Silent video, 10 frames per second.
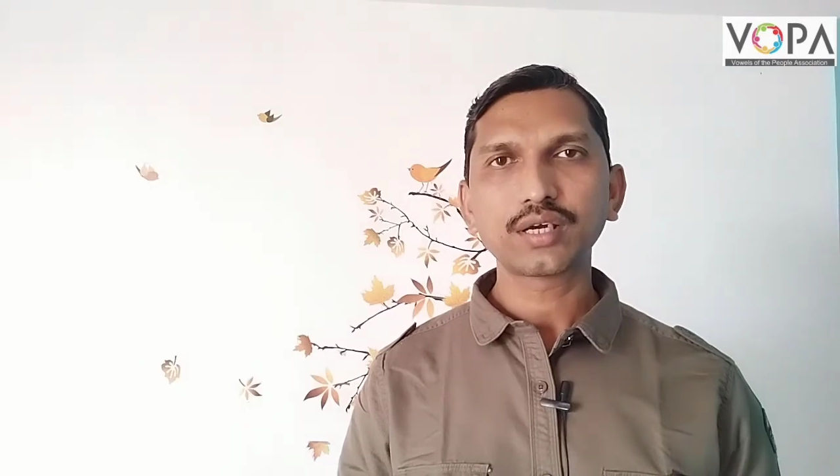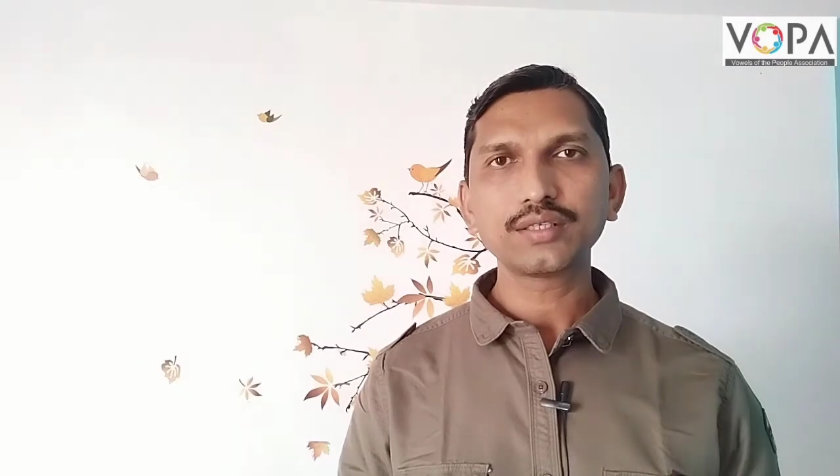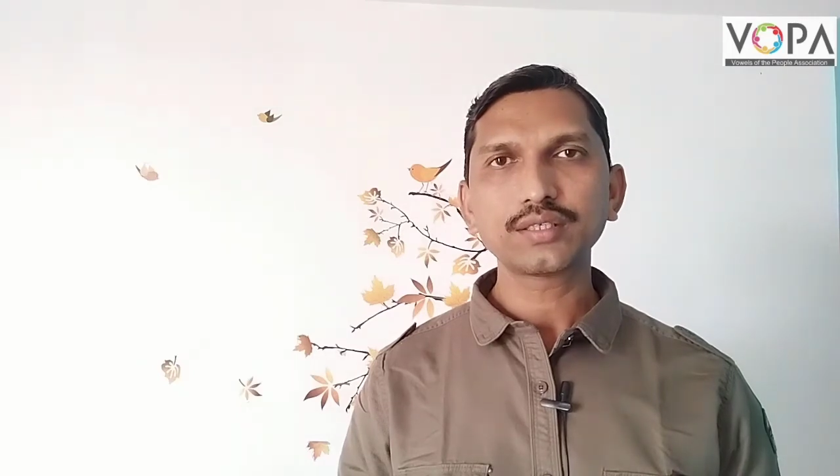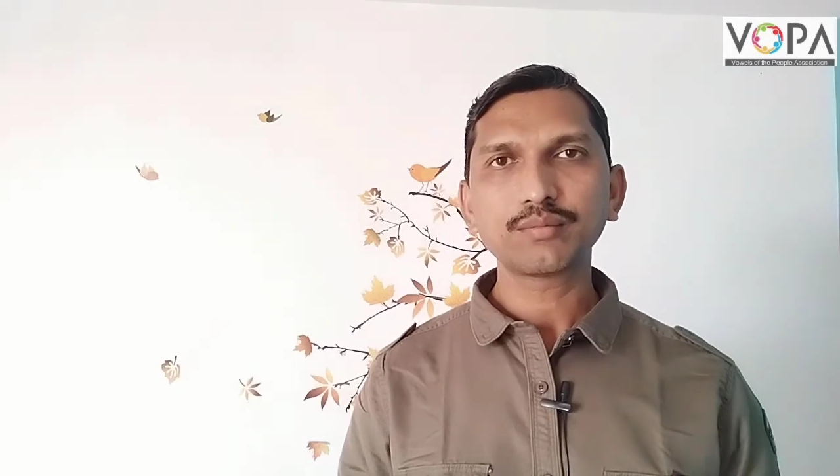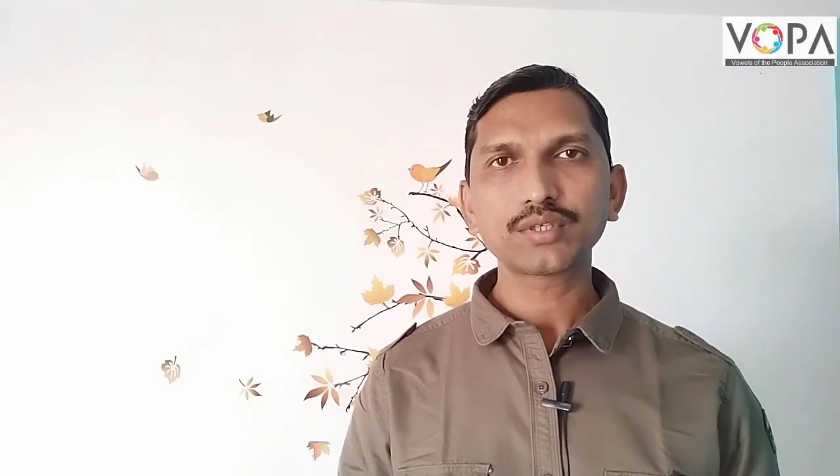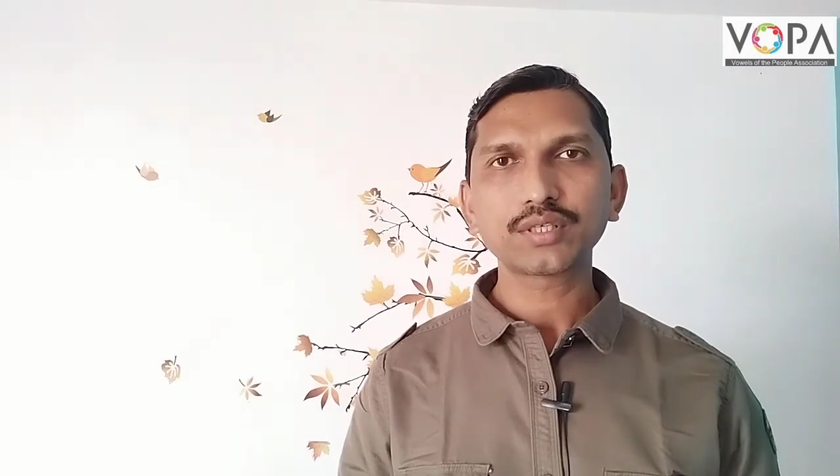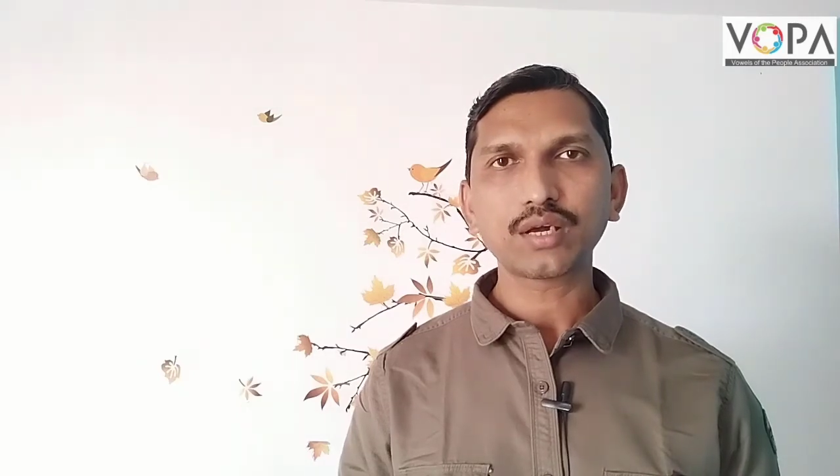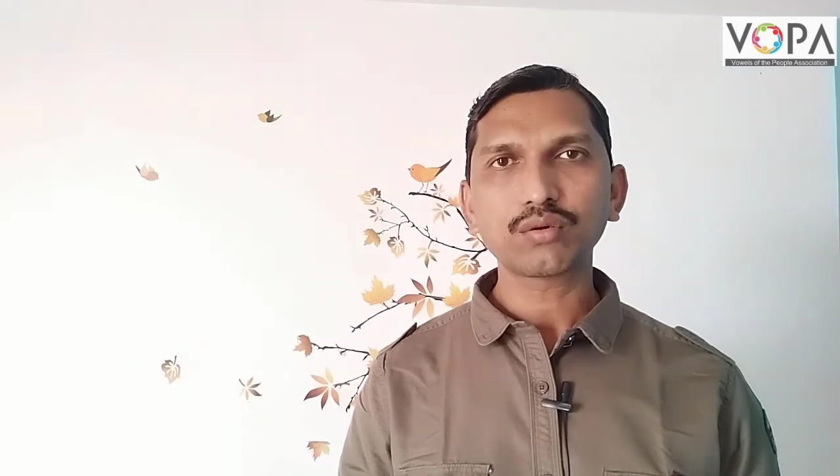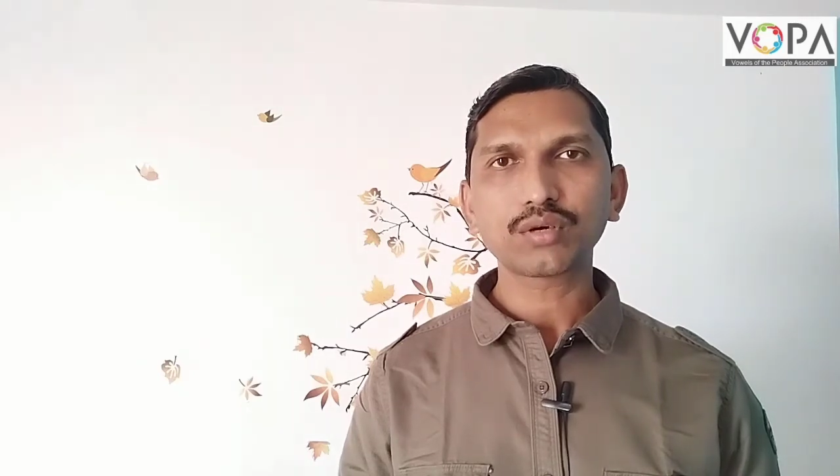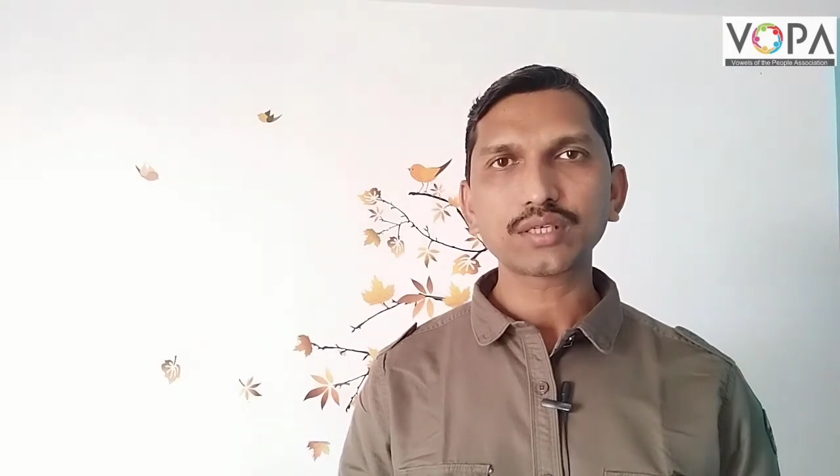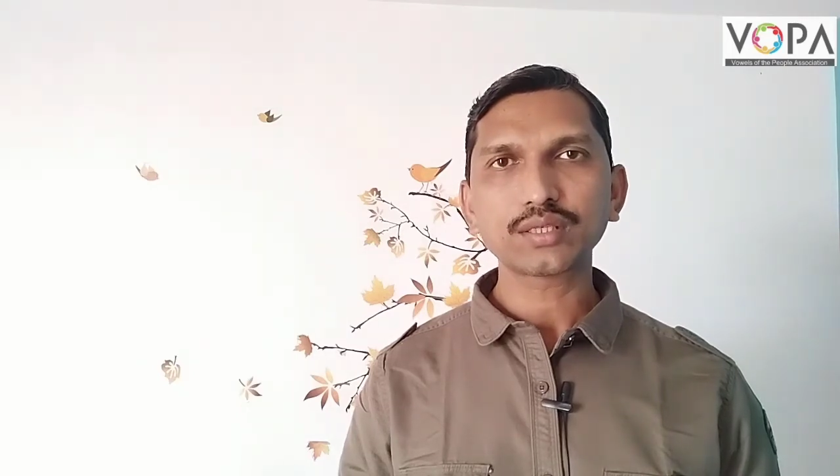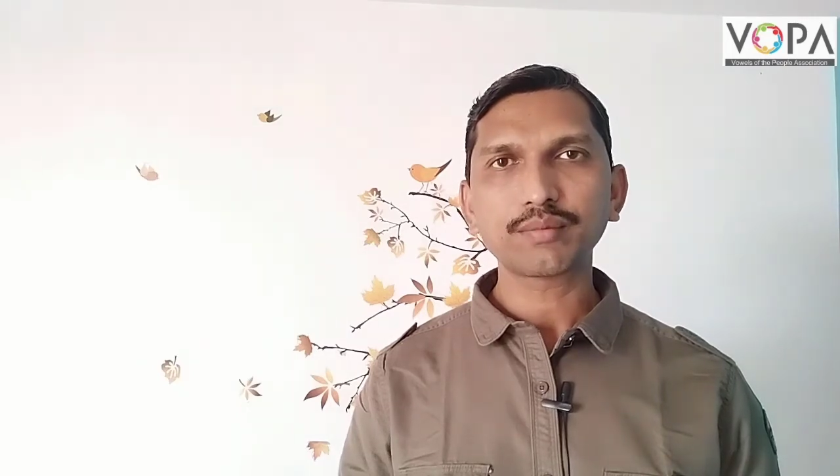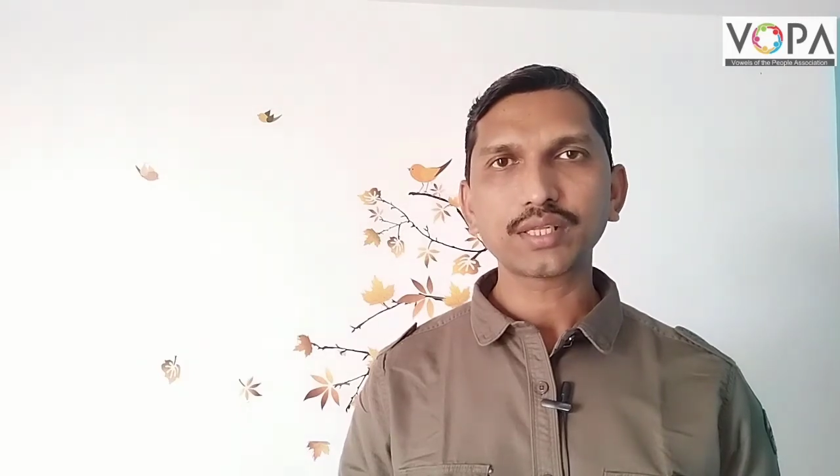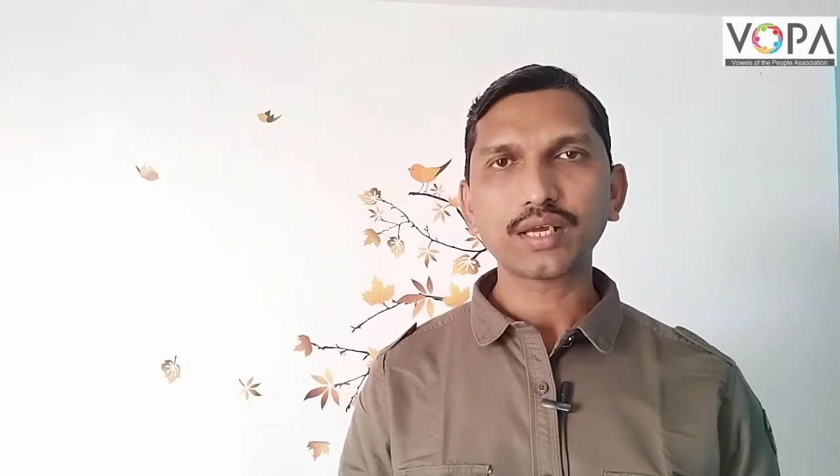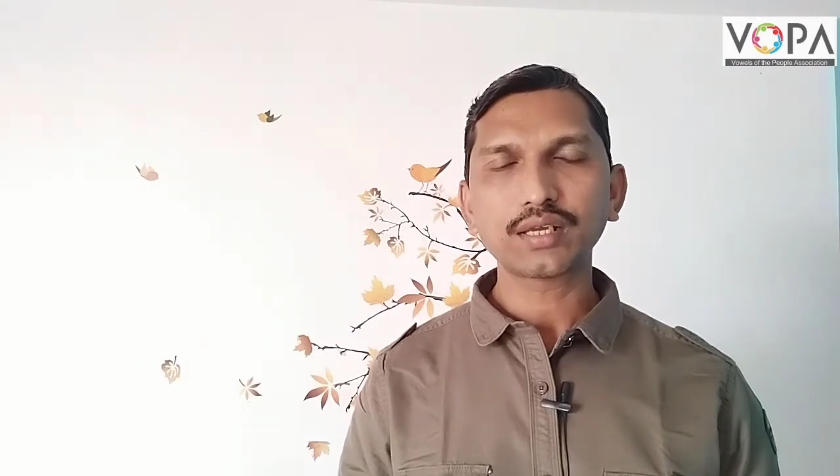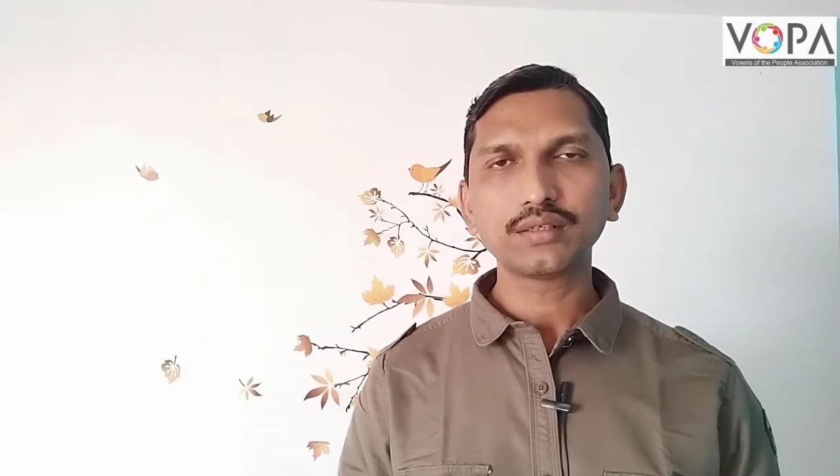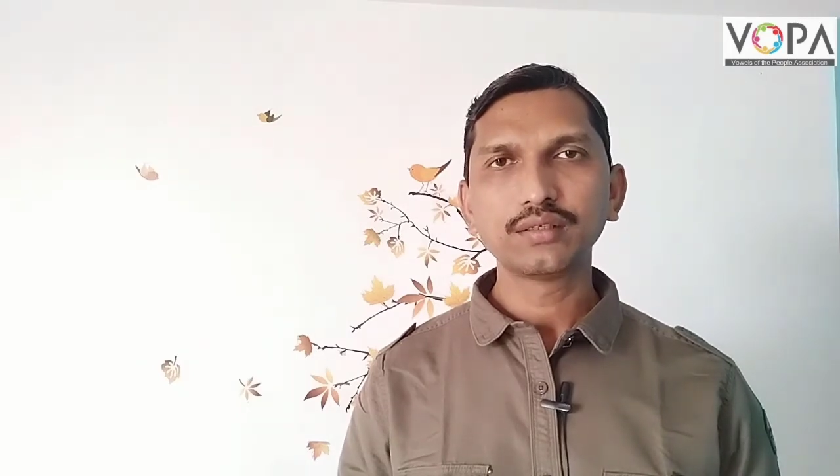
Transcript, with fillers: समस्याओं का समाधान